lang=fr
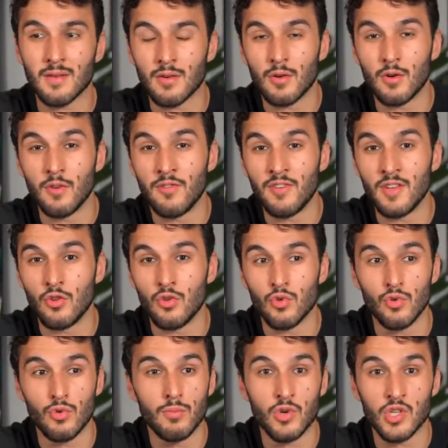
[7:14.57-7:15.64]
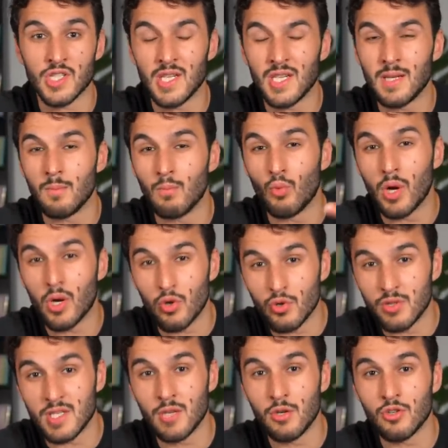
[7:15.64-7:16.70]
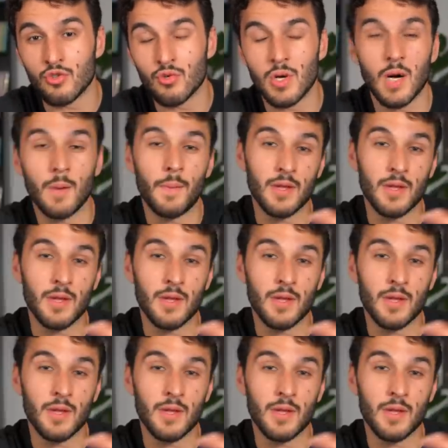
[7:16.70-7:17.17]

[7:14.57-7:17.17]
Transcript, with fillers: le fait de manger moins de glucides le soir,